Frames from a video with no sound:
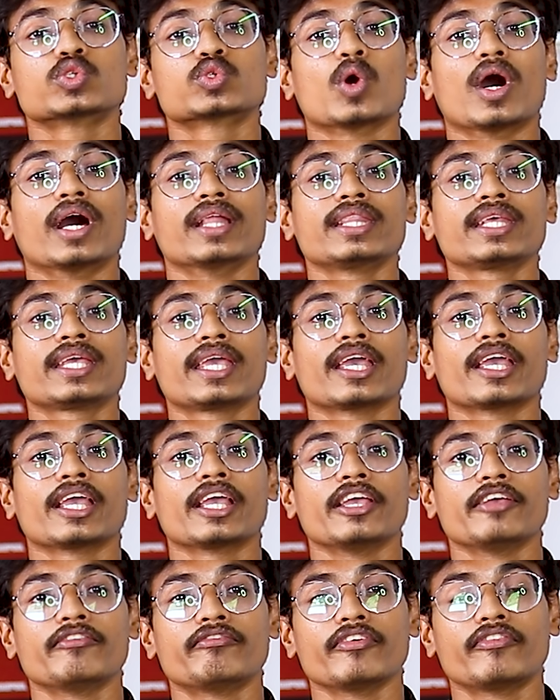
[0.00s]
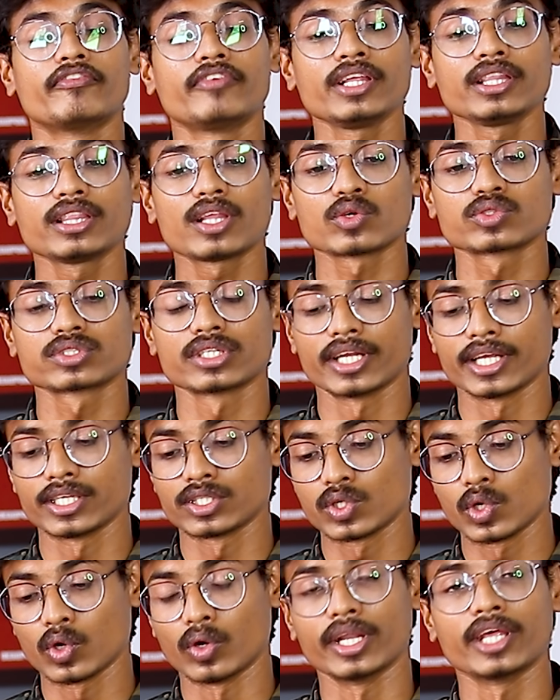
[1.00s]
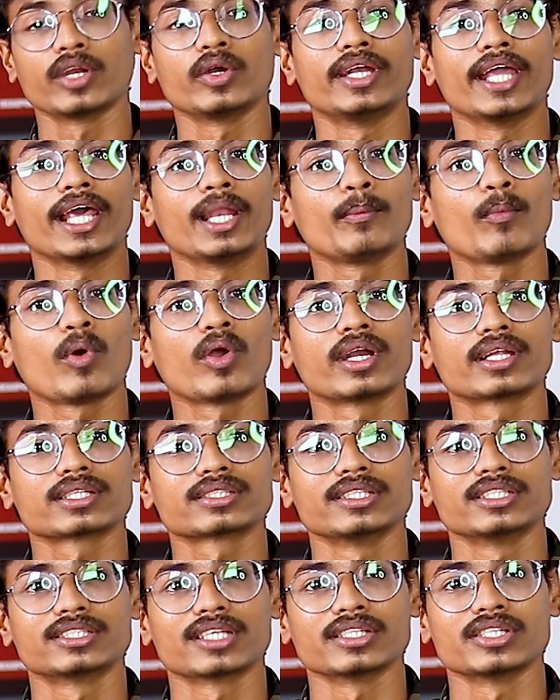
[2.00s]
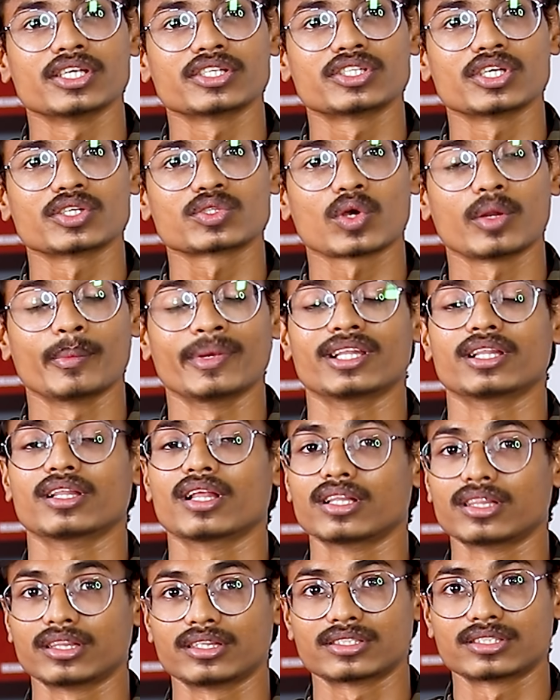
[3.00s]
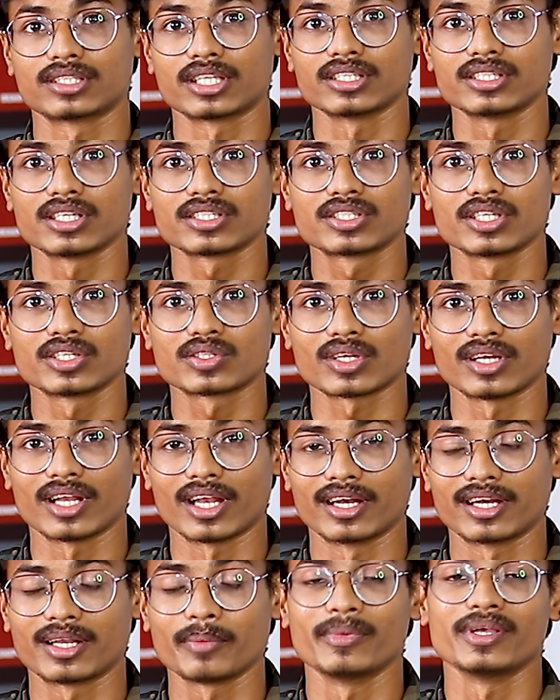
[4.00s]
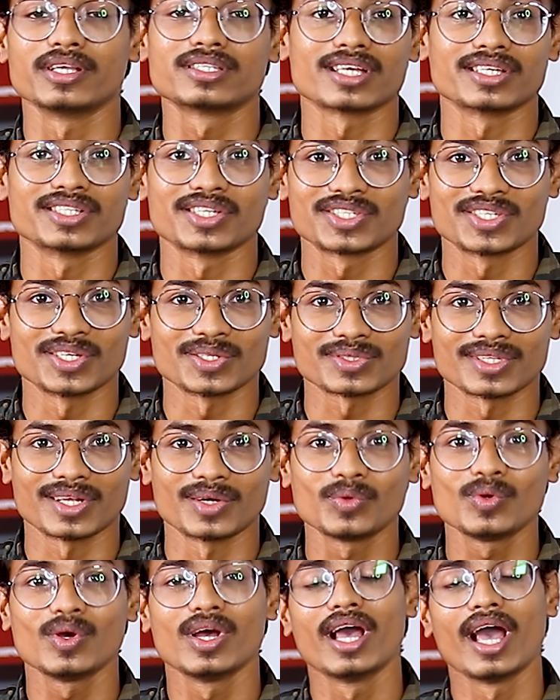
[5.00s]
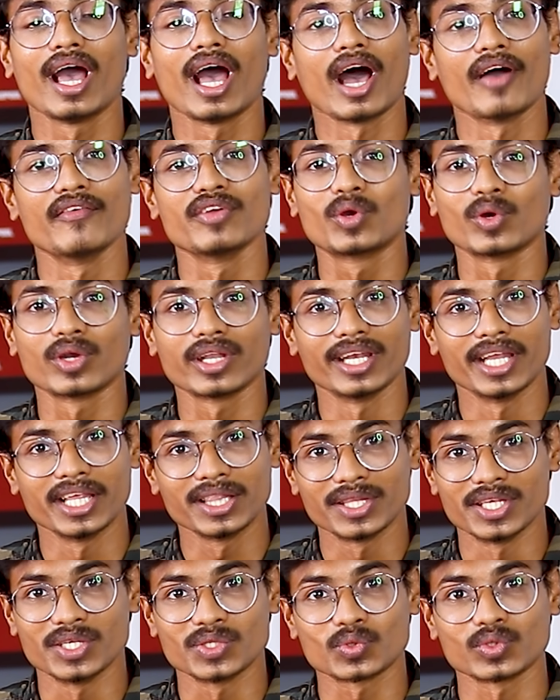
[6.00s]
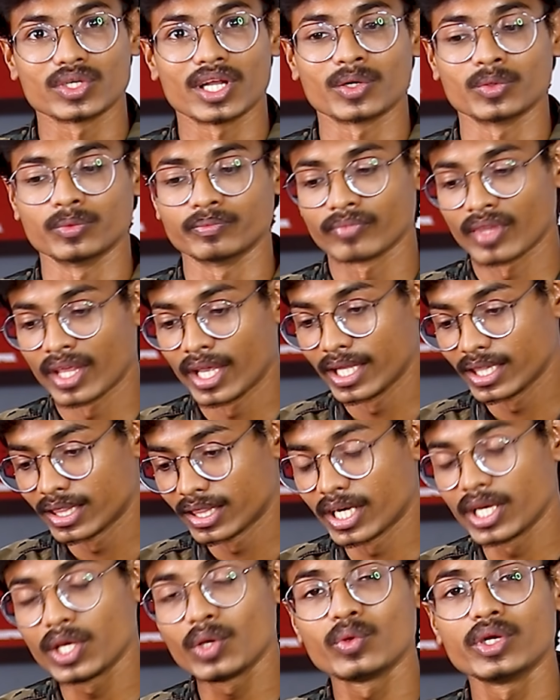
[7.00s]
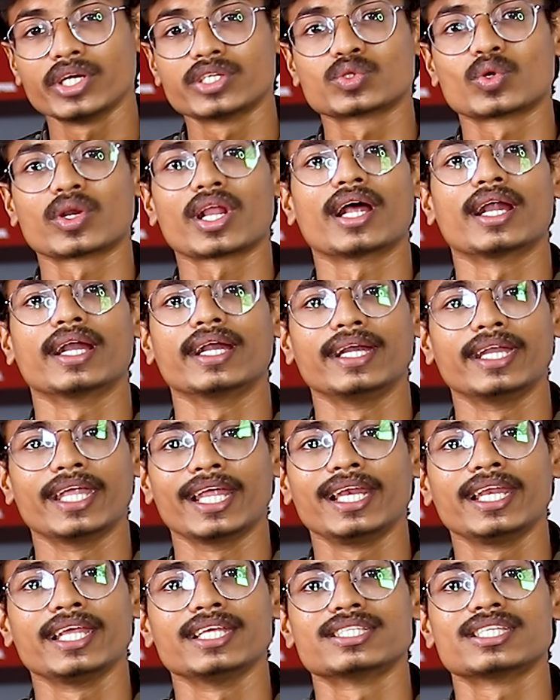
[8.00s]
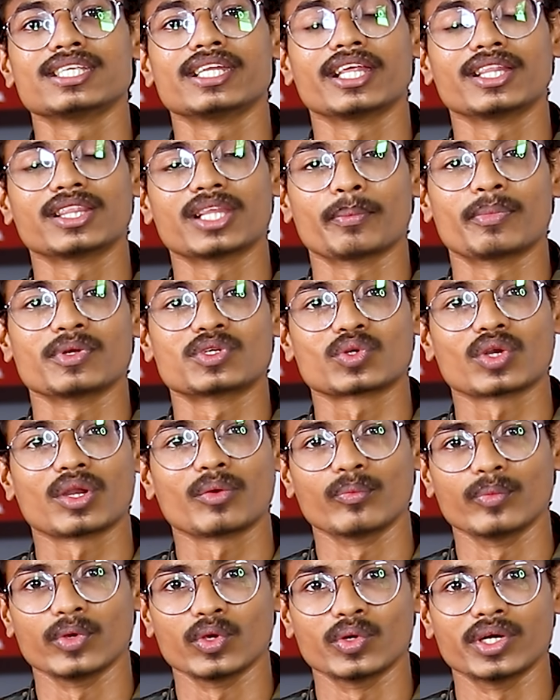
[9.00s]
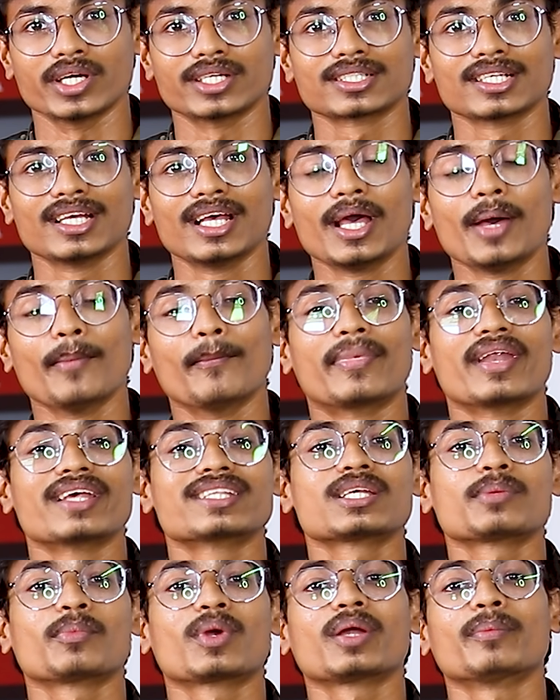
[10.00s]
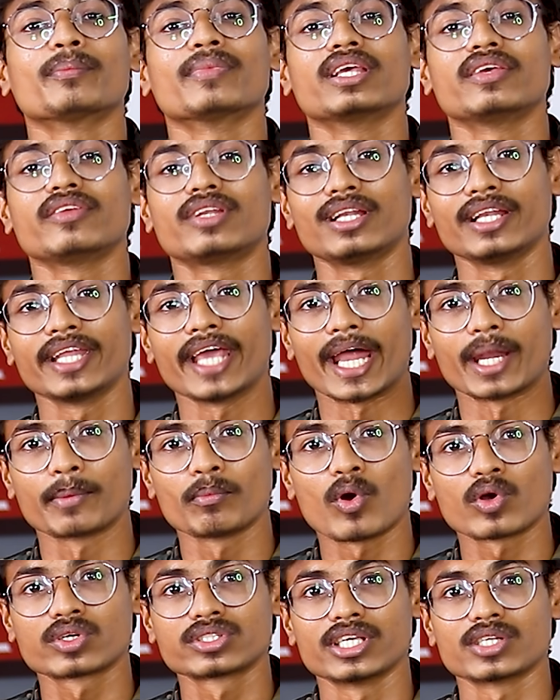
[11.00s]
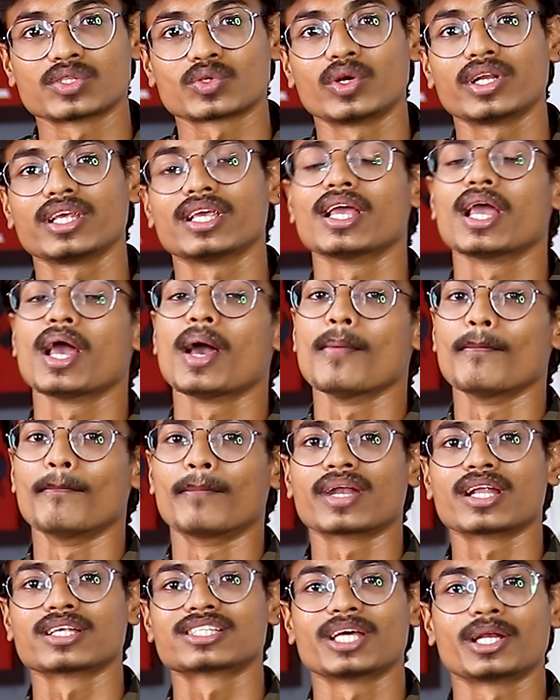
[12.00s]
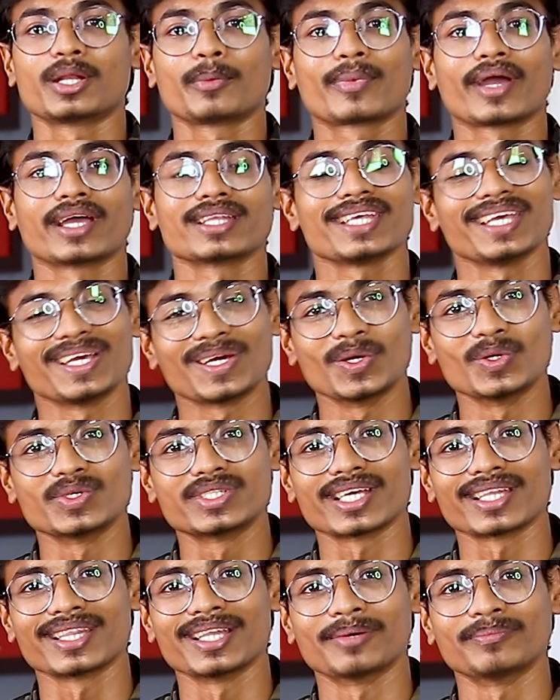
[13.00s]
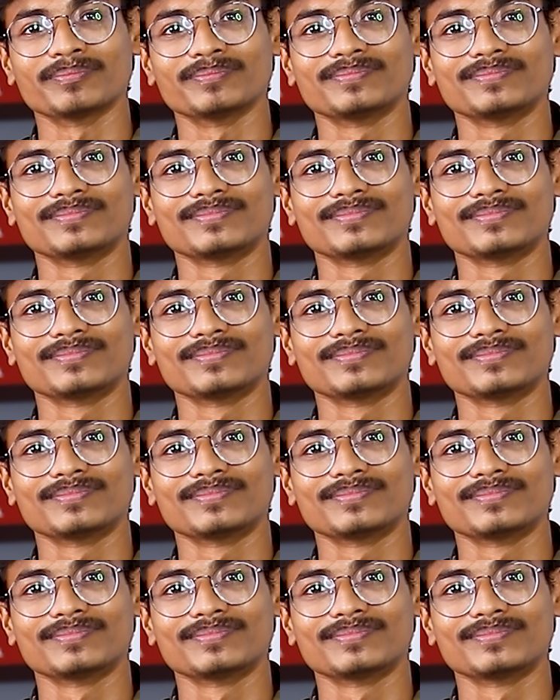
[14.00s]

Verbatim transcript: సో అందుకే ఈ ఫిఫ్టీన్ థౌసండ్ రేంజ్లో నేను డెల్ మౌంటర్స్ని సజెస్ట్ చేసుకో సజెస్ట్ అంటే మీకు సజెస్ట్ చేస్తున్నాను అవి కూడా నేను తీసుకున్నాను ఈ త్రీ యూనిట్స్ కూడా డెల్ నుంచి నేను తెప్పించుకున్నాం యూనిట్స్ ప్రజెంట్ మనం వీటిని అన్బాక్స్ చేసుకొని మన సెటప్కి అయితే ఇంక్లూడ్ చేద్దాం